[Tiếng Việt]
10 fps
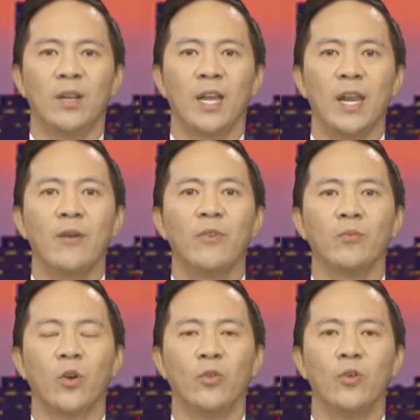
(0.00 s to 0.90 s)
Khả năng
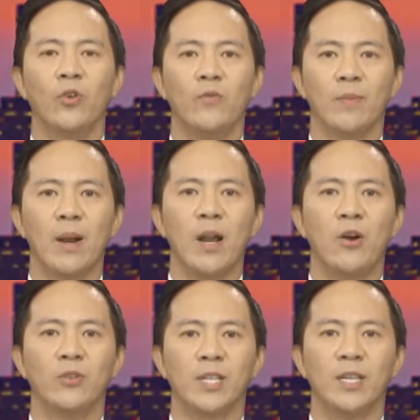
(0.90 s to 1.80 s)
phòng thủ của khu vực Bắc
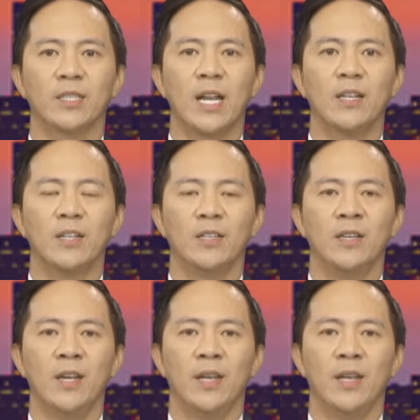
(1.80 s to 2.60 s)
Âu sẽ được tăng cường